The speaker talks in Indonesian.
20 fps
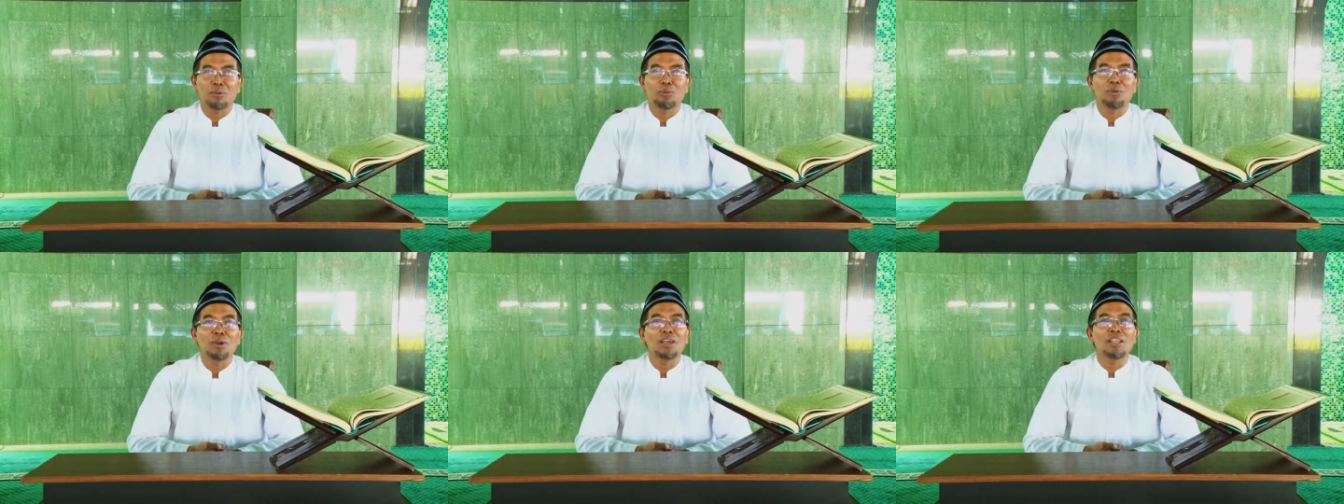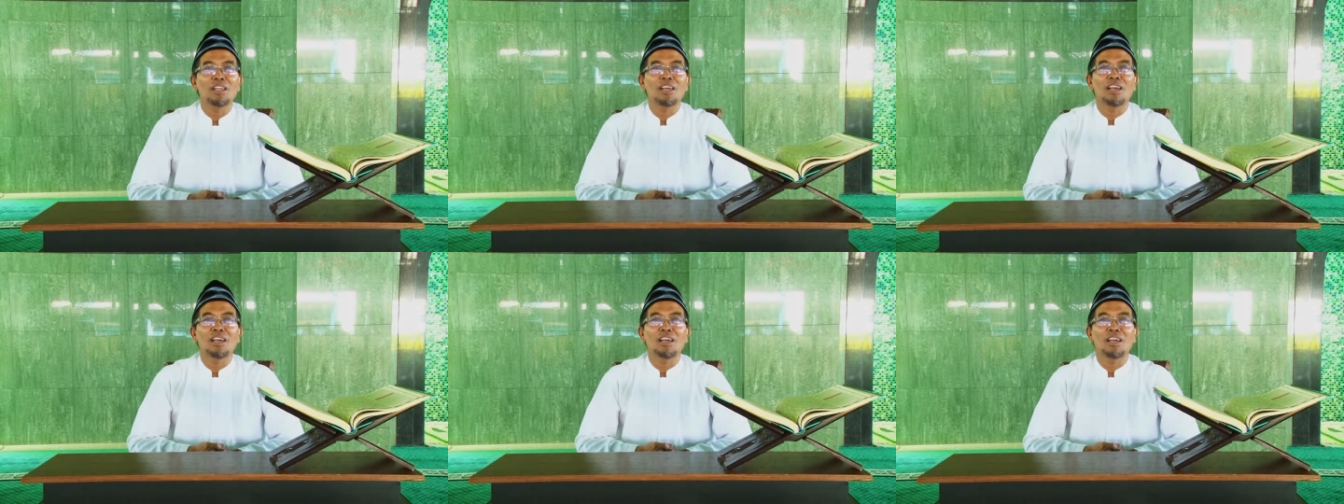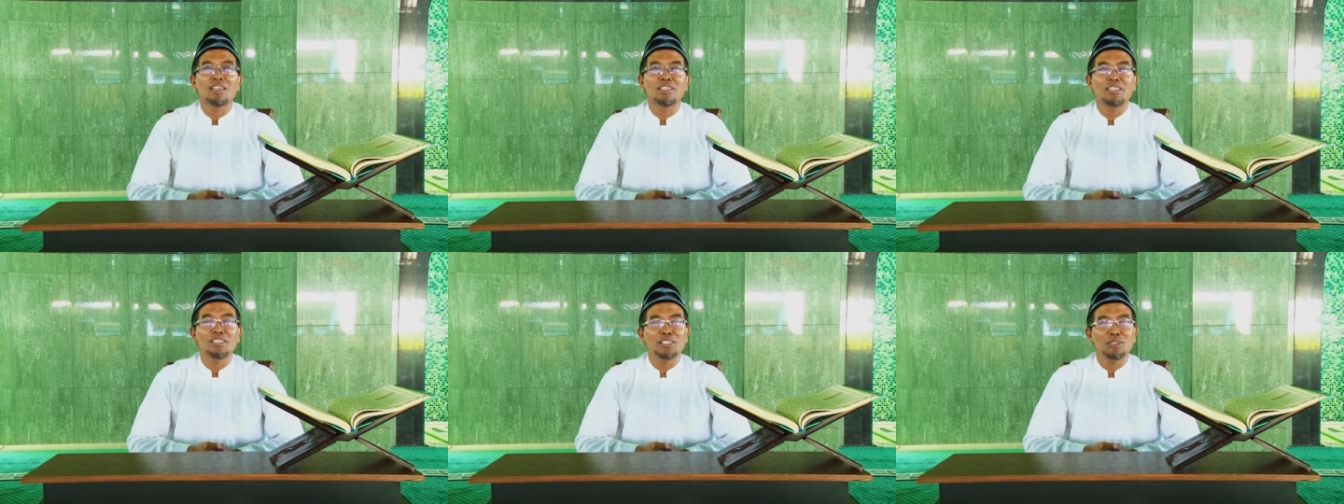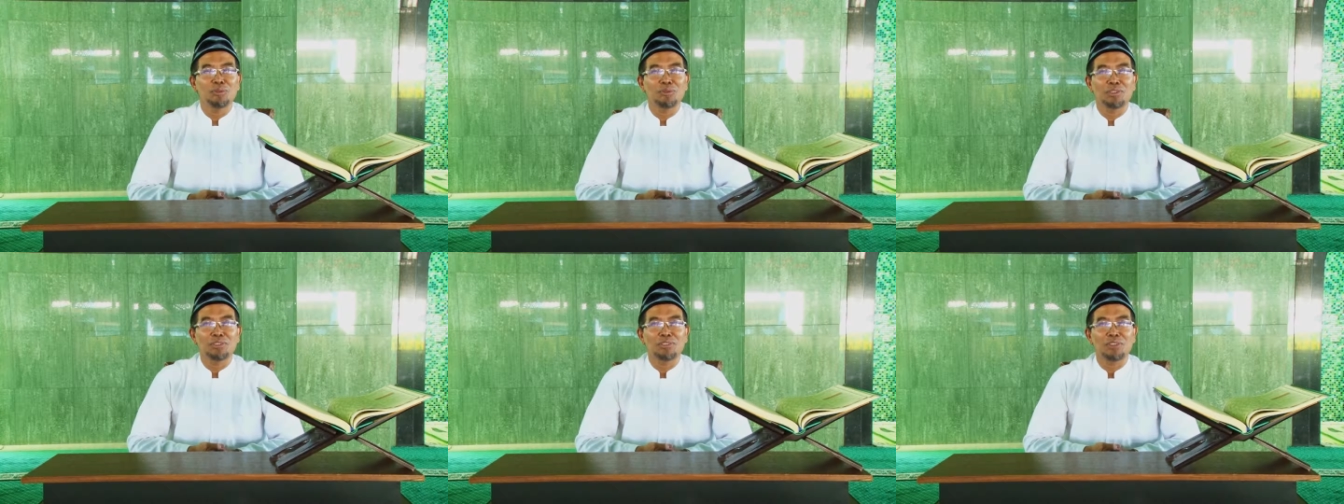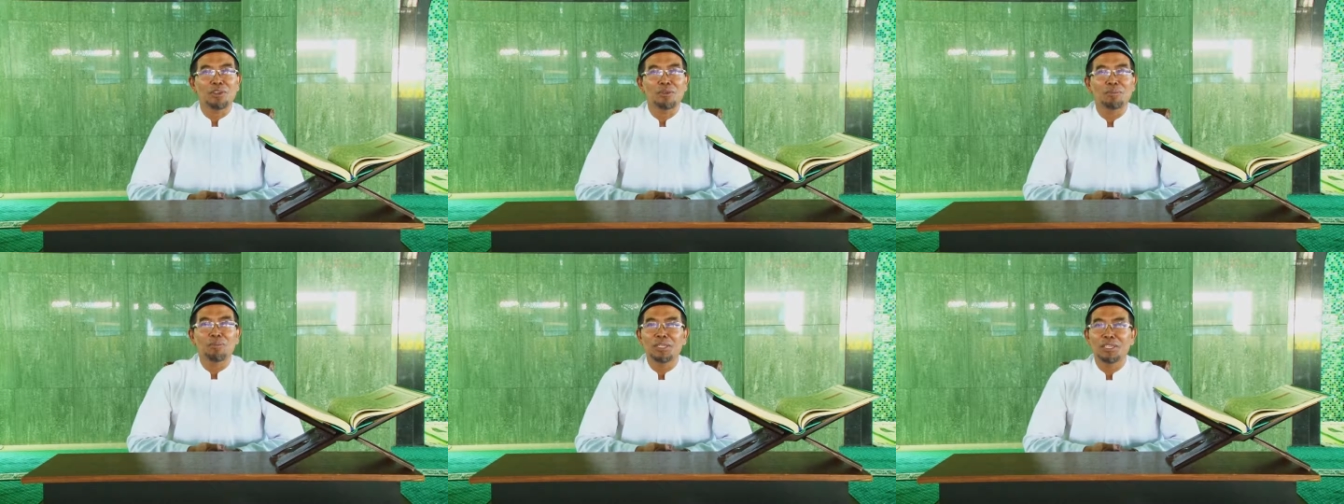Wa ala alihi wa
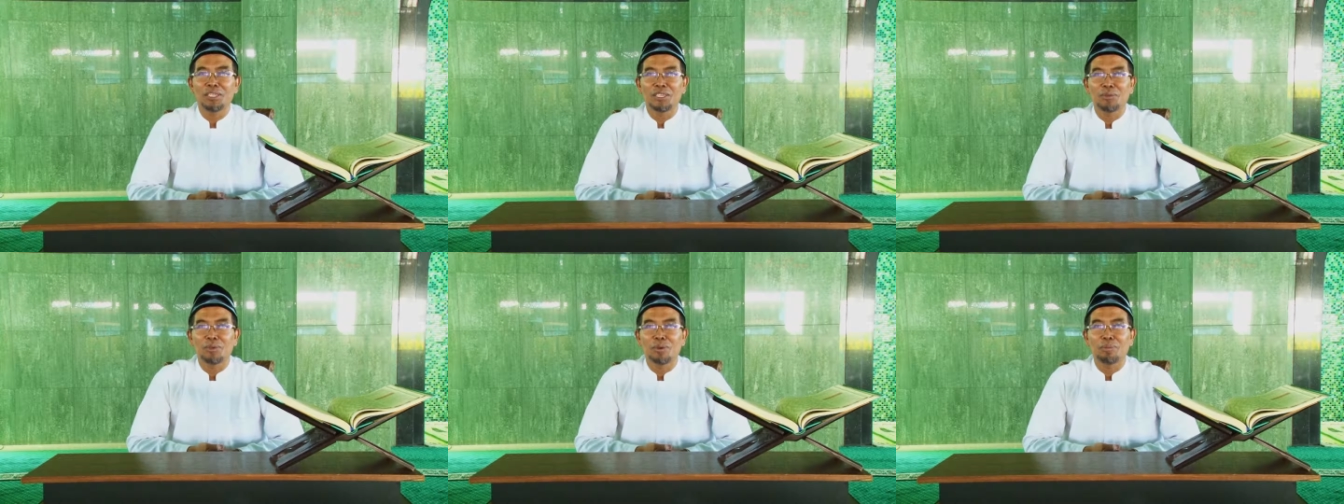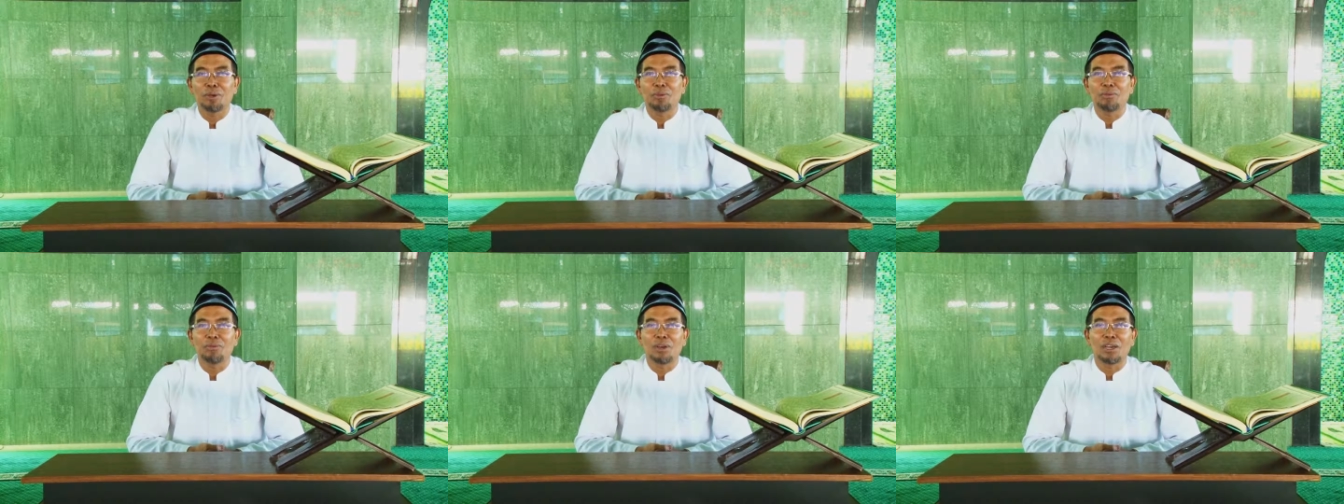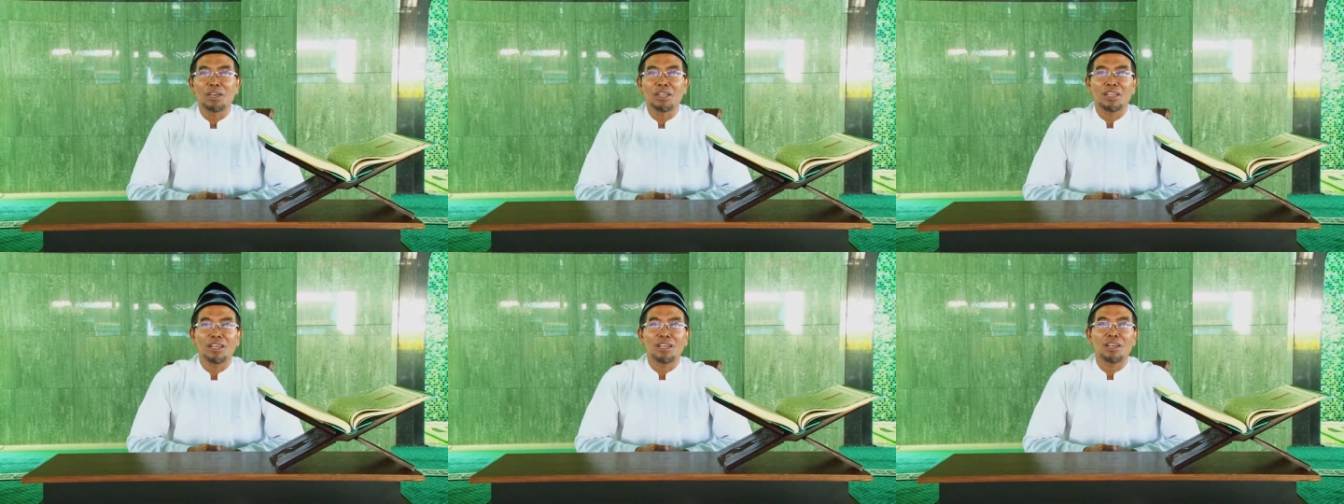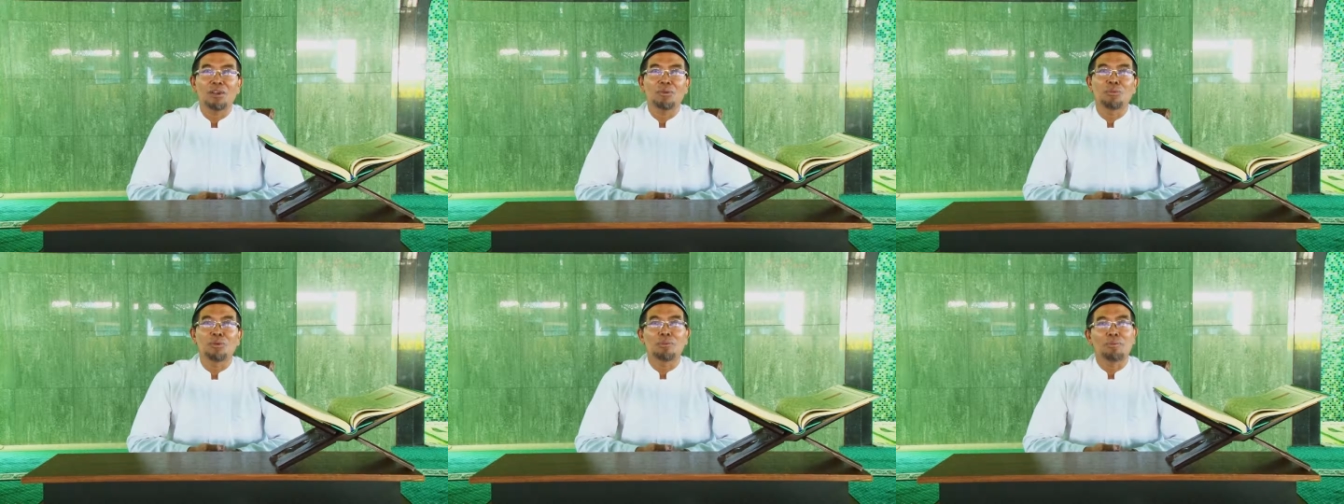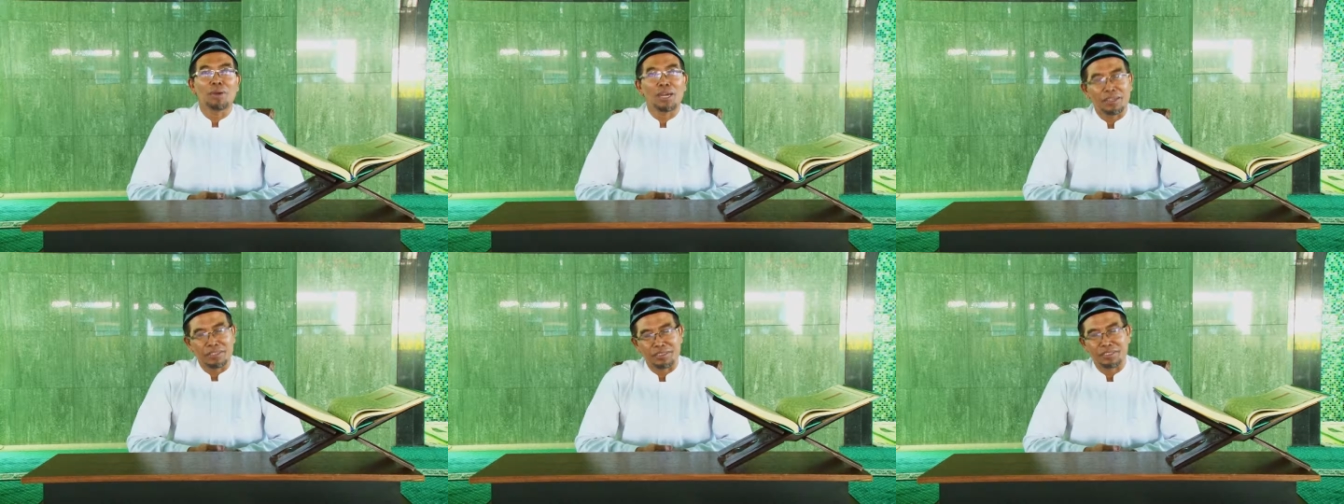sahbihi wa mawalah
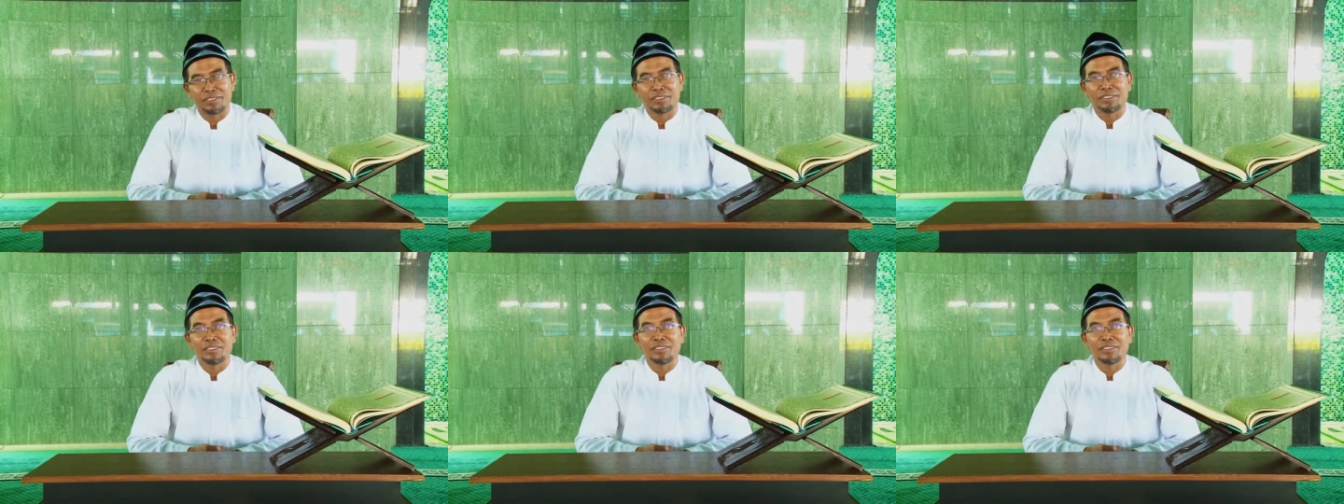wa ba'd